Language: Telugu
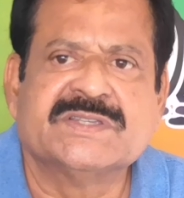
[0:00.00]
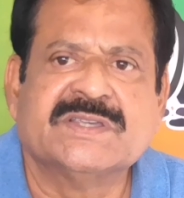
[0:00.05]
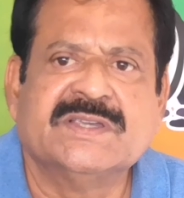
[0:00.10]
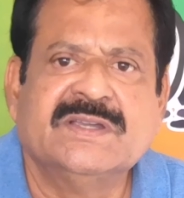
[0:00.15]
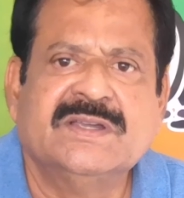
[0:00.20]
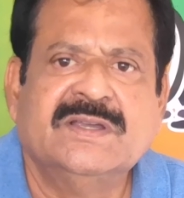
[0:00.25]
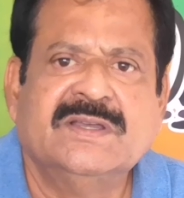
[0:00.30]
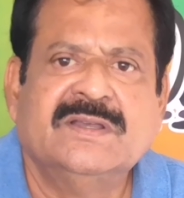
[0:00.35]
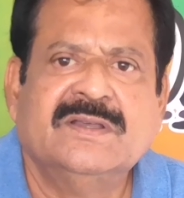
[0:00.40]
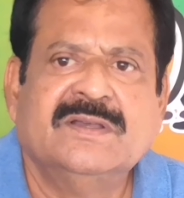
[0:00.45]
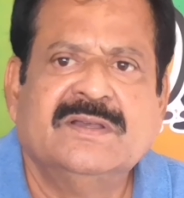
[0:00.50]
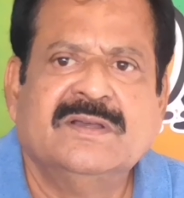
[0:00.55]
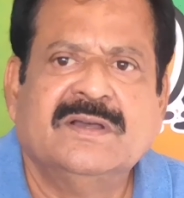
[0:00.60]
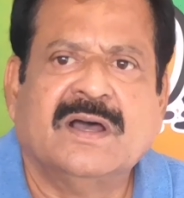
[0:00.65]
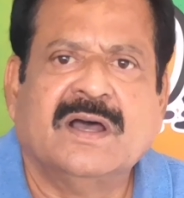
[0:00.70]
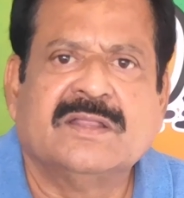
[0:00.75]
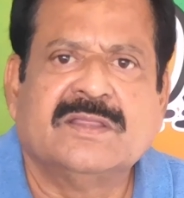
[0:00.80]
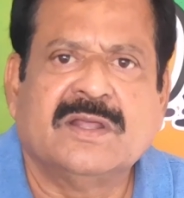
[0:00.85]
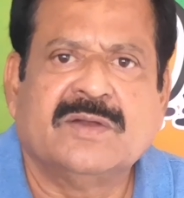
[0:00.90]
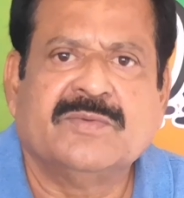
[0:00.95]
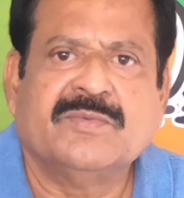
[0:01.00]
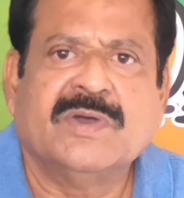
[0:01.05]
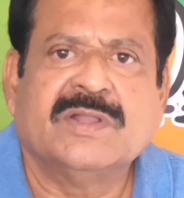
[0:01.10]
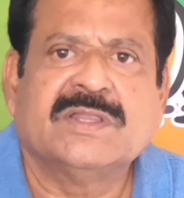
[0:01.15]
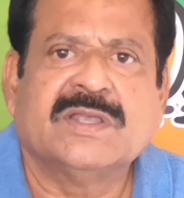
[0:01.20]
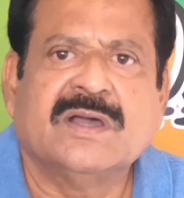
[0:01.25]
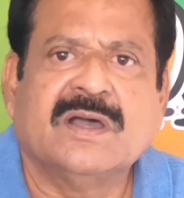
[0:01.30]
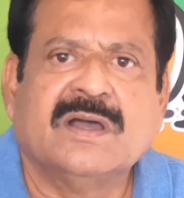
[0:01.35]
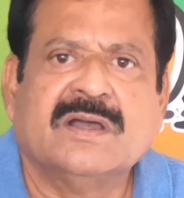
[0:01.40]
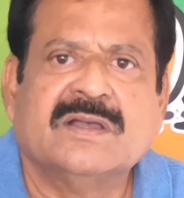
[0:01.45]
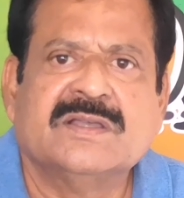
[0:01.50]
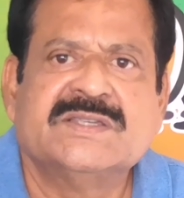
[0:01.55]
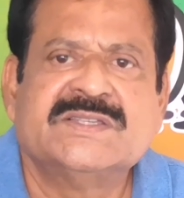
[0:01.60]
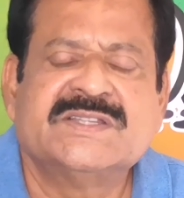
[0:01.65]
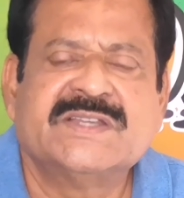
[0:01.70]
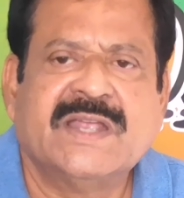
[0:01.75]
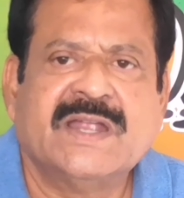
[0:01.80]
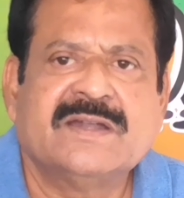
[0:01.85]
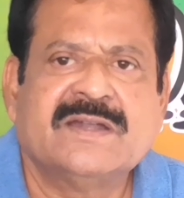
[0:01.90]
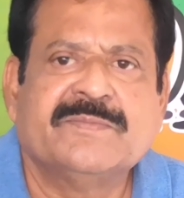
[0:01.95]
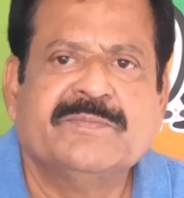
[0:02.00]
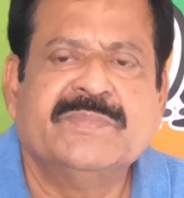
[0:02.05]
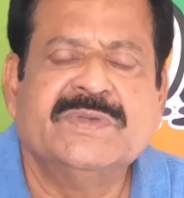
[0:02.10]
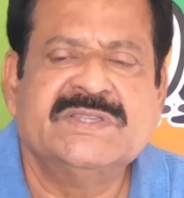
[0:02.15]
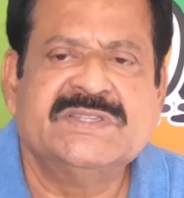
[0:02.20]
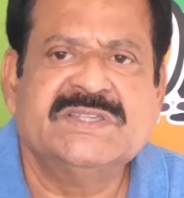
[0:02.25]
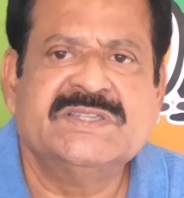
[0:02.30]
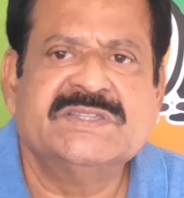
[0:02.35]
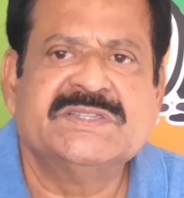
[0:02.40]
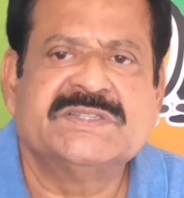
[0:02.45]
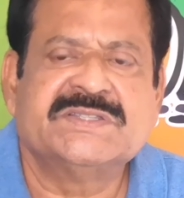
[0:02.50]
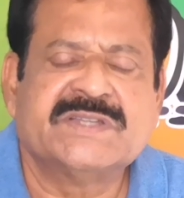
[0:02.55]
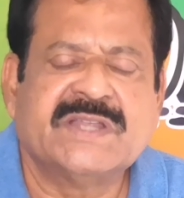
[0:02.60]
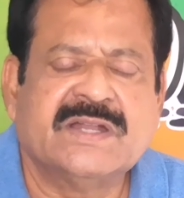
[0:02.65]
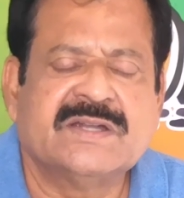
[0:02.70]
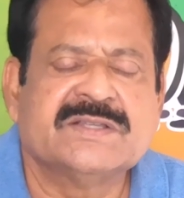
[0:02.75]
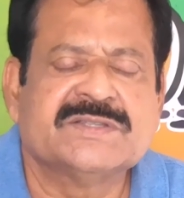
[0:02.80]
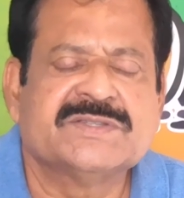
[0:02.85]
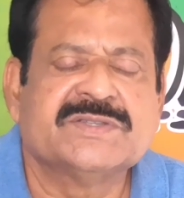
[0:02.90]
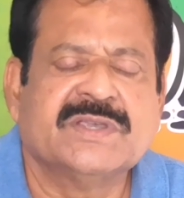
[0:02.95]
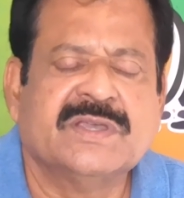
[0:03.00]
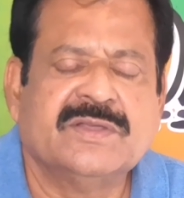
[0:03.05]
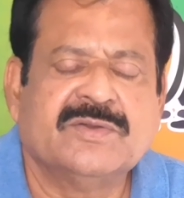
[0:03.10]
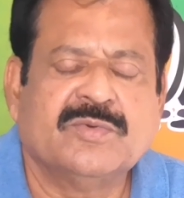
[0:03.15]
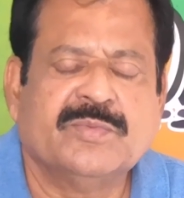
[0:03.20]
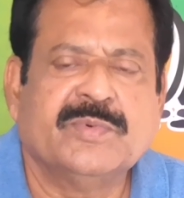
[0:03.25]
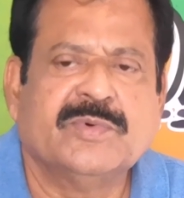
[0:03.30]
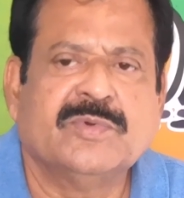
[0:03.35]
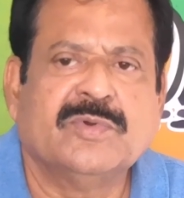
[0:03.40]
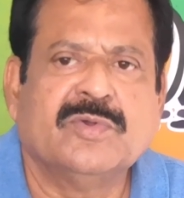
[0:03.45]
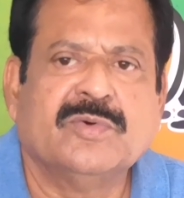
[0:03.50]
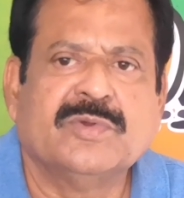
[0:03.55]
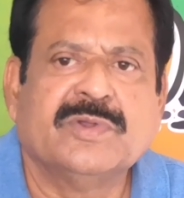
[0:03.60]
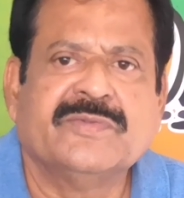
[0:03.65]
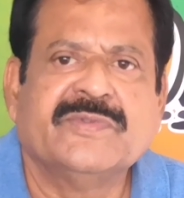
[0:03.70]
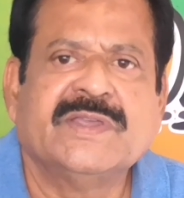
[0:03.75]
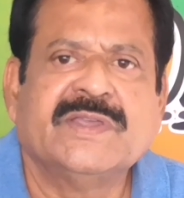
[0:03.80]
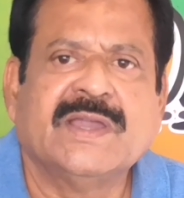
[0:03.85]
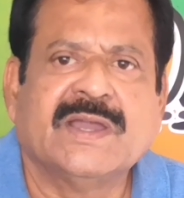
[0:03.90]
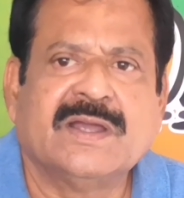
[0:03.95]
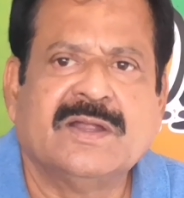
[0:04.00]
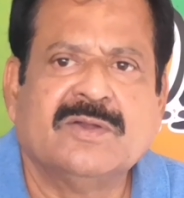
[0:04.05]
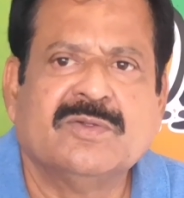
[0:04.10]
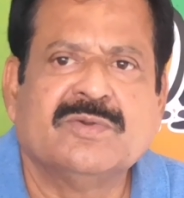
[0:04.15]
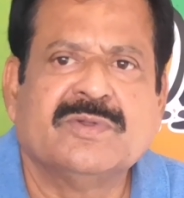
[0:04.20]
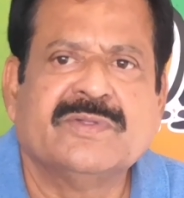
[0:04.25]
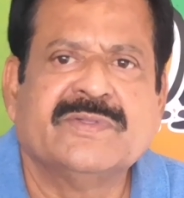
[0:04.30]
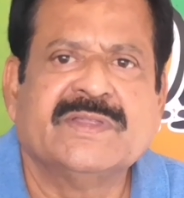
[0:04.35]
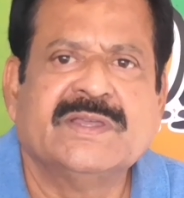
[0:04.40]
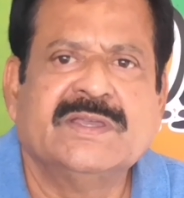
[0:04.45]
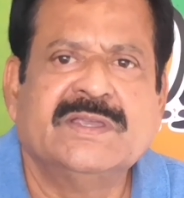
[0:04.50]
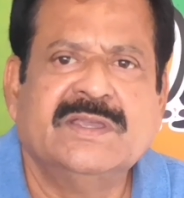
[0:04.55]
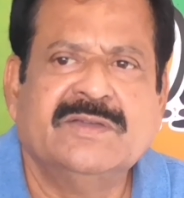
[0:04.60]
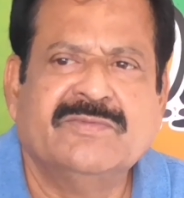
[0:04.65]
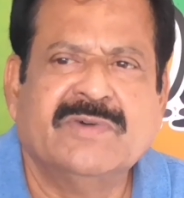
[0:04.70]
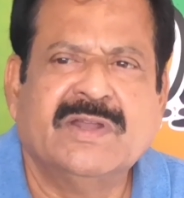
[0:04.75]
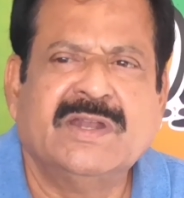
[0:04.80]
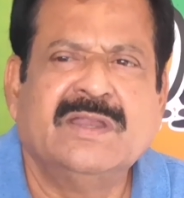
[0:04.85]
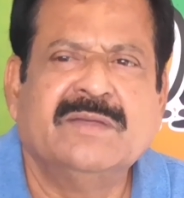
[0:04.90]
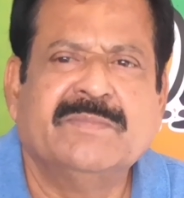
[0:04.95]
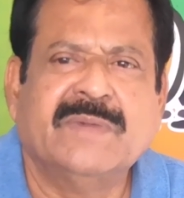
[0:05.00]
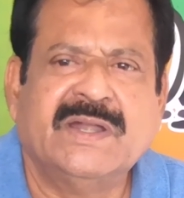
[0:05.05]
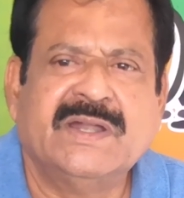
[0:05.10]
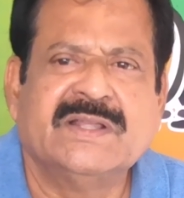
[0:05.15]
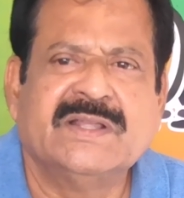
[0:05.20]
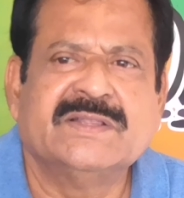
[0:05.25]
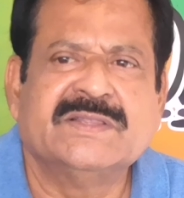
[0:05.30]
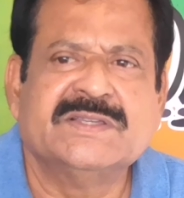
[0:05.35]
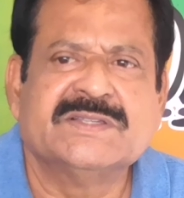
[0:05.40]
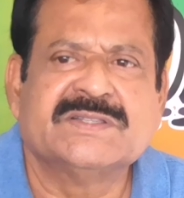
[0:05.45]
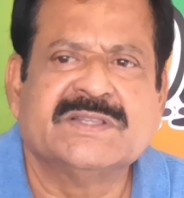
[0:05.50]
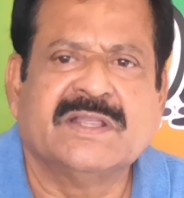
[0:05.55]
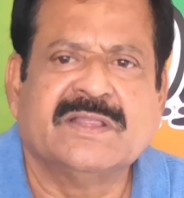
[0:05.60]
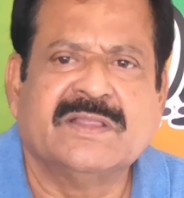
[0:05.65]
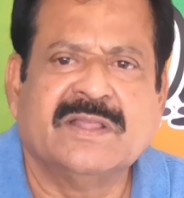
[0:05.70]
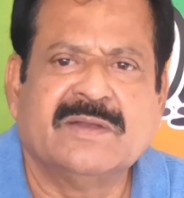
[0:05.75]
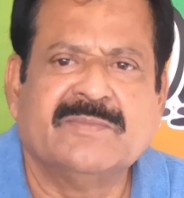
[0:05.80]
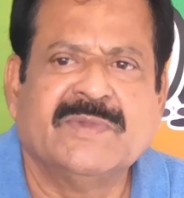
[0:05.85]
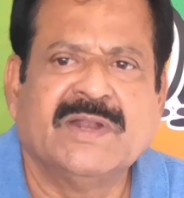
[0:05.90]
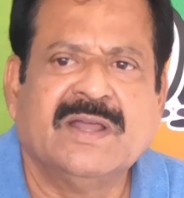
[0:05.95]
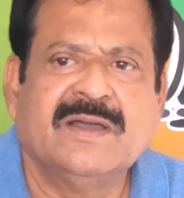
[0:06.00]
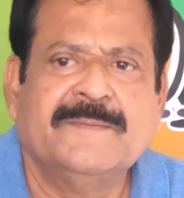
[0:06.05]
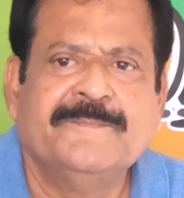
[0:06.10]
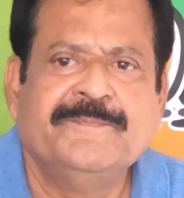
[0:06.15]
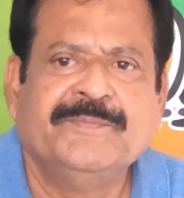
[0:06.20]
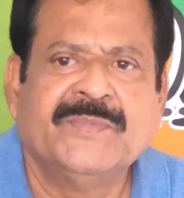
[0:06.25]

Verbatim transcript: చేసి ఆ తర్వాత స్టాట్ బీసీ స్టేటస్ ఏ రూపంలో ఉన్నది ఎక్కడ ఉన్నది ఇవన్నీ బయటకు తీసిన ధర్మిళ